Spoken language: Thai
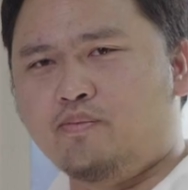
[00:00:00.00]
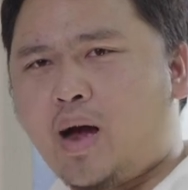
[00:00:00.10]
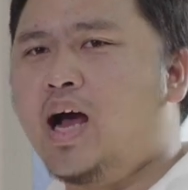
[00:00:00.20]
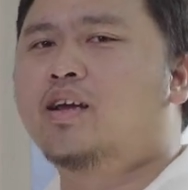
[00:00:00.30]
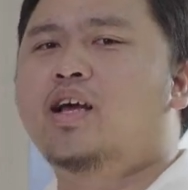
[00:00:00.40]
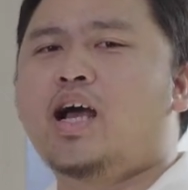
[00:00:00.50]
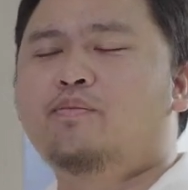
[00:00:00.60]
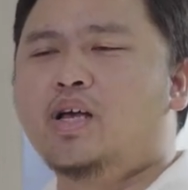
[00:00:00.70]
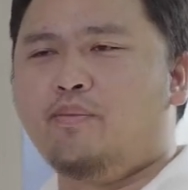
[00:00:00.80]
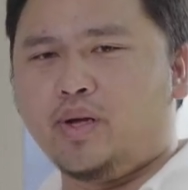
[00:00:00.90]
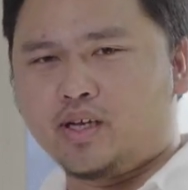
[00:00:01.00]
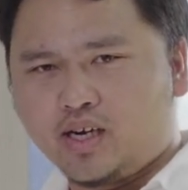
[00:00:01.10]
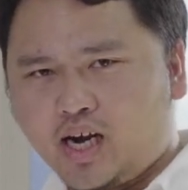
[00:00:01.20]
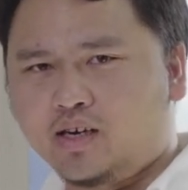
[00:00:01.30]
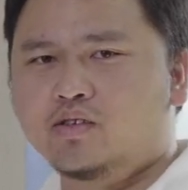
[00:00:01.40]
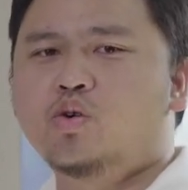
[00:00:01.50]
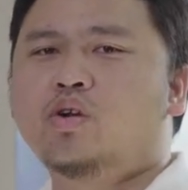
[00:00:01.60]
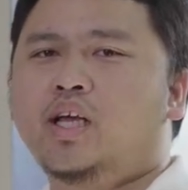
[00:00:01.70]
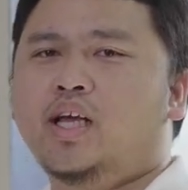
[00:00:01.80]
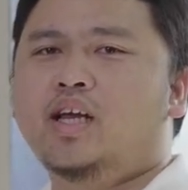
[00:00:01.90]
อดปลั๊กนะครับ อย่าปิดเครื่องช่ว
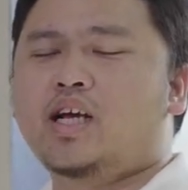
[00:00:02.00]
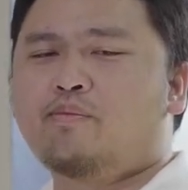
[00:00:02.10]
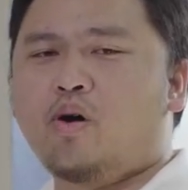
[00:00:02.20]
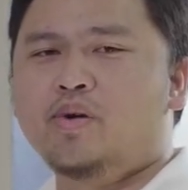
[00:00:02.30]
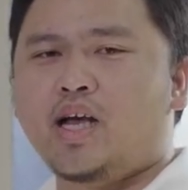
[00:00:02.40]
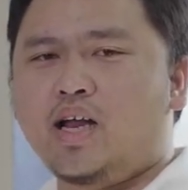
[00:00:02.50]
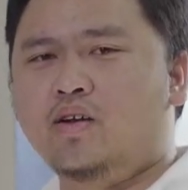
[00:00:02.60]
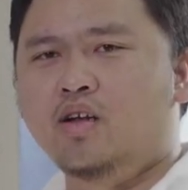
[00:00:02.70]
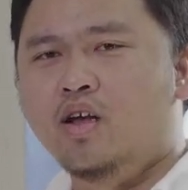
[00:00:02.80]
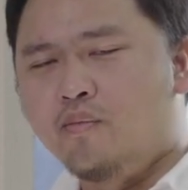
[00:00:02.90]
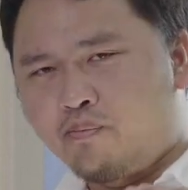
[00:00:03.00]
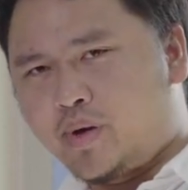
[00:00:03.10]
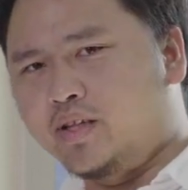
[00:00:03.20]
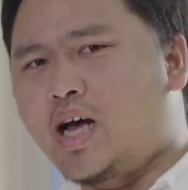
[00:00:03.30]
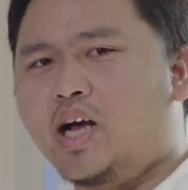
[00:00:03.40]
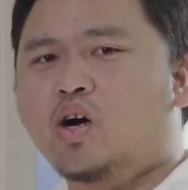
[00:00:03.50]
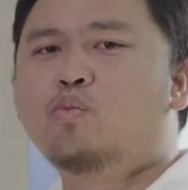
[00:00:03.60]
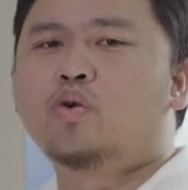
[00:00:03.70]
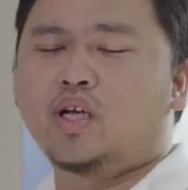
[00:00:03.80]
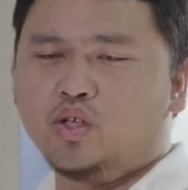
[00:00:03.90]
งนี้นะครับ เพราะมีการเปลี่ยนถ่ายข้อ
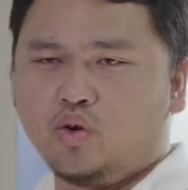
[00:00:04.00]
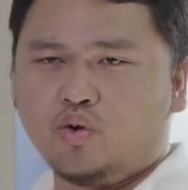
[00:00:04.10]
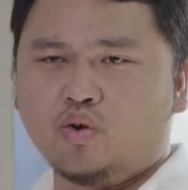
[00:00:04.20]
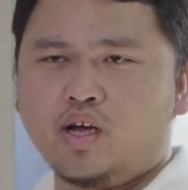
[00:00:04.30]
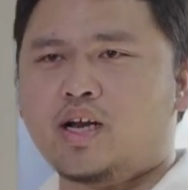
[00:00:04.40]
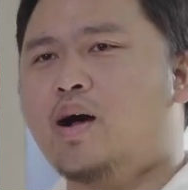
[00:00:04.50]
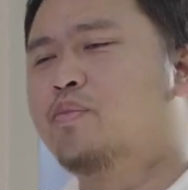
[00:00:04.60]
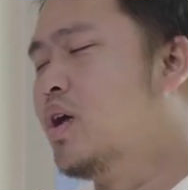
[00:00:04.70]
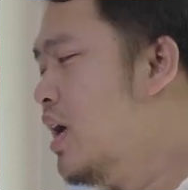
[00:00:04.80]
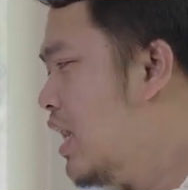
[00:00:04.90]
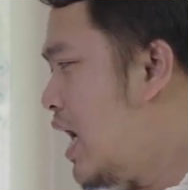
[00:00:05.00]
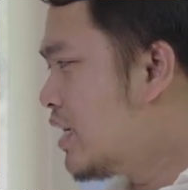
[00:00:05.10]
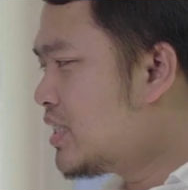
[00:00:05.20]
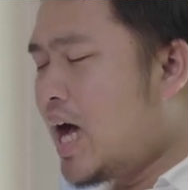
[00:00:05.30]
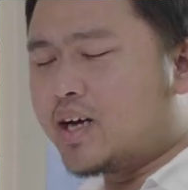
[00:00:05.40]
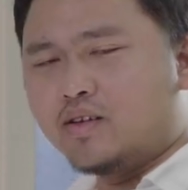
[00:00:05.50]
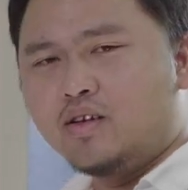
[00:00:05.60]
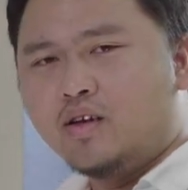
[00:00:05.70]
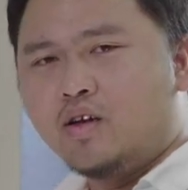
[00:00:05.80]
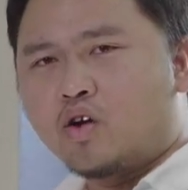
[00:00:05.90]
มูลกันอยู่นะครับ หลังจาก
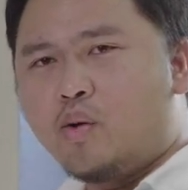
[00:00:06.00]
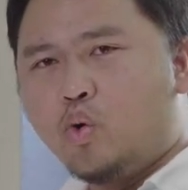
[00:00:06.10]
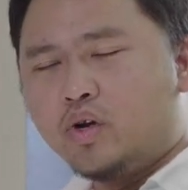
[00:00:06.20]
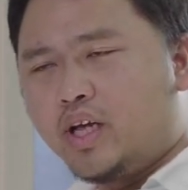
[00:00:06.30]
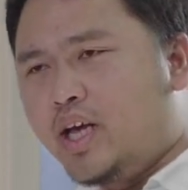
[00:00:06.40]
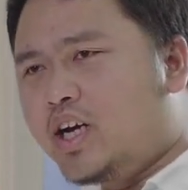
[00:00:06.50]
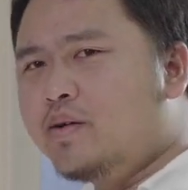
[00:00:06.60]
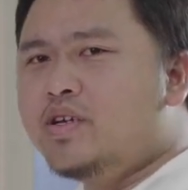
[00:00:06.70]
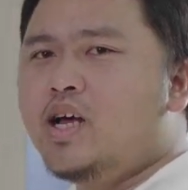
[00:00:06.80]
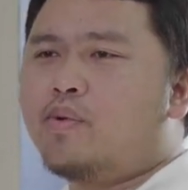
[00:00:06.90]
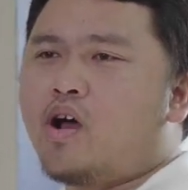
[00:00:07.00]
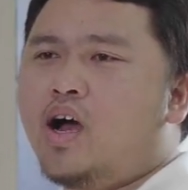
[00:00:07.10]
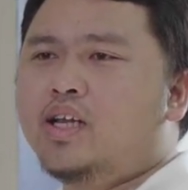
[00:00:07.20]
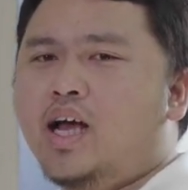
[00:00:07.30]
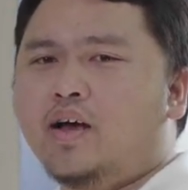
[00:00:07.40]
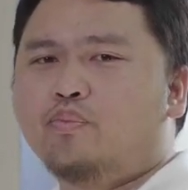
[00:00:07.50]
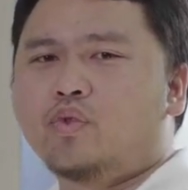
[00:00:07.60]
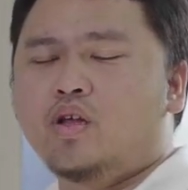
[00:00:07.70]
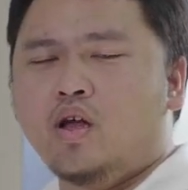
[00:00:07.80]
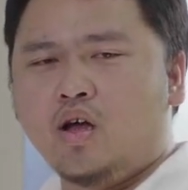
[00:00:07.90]
ข้อมูลนี้ขึ้นมาเรียบร้อยเนี่ย
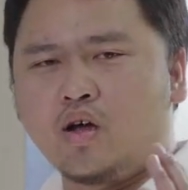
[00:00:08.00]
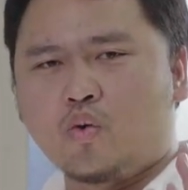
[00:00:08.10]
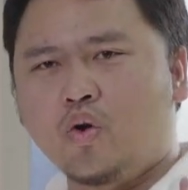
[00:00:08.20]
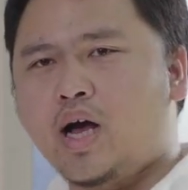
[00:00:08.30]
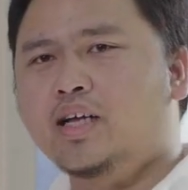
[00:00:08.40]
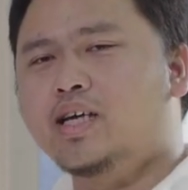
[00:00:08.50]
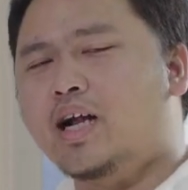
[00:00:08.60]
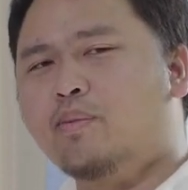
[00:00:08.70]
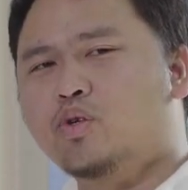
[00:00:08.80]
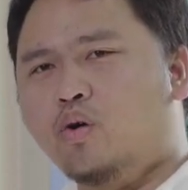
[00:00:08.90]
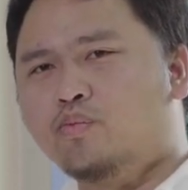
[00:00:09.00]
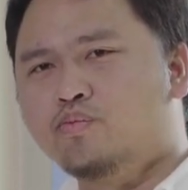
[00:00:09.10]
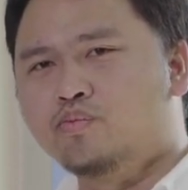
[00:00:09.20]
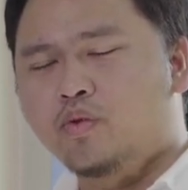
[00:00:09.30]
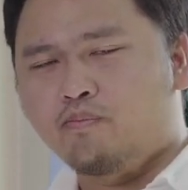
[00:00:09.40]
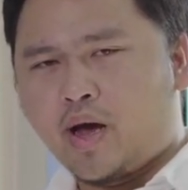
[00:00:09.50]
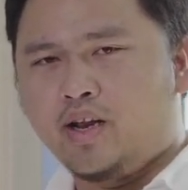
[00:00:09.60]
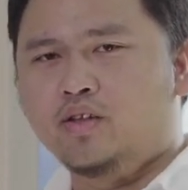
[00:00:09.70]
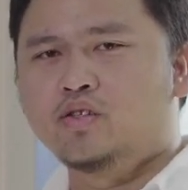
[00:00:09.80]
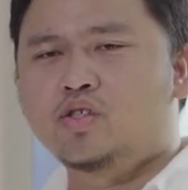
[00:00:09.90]
คุณลูกค้าจะรับชมเป็
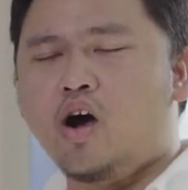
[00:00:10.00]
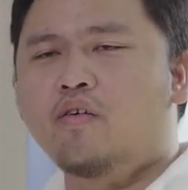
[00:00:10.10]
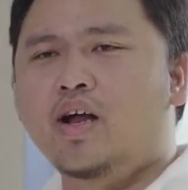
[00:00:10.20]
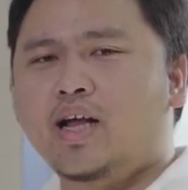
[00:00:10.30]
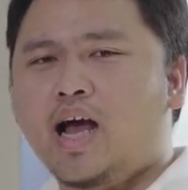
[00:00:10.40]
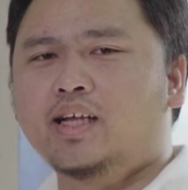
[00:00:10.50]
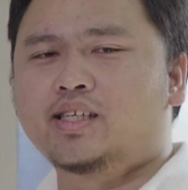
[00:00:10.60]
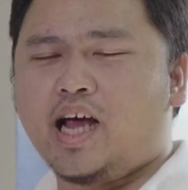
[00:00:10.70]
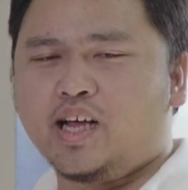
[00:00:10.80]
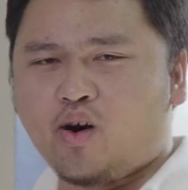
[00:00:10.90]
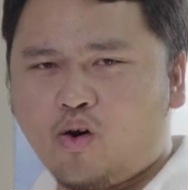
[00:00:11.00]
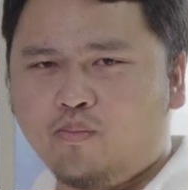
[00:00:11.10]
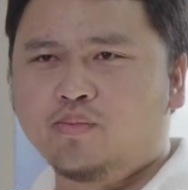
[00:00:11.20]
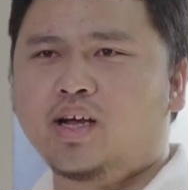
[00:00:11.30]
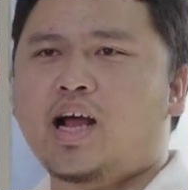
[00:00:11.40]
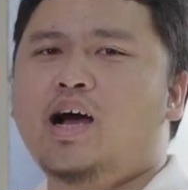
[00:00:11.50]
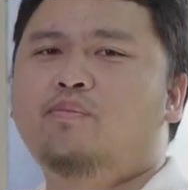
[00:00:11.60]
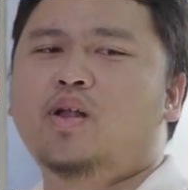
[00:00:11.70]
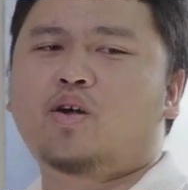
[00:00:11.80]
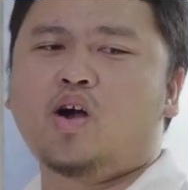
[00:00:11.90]
นช่องรายการไทยคมนะครับ
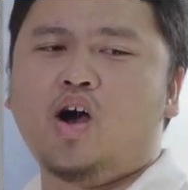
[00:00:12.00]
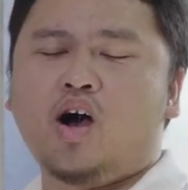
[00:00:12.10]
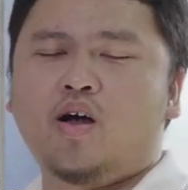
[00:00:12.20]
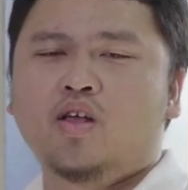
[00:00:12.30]
แล้วก็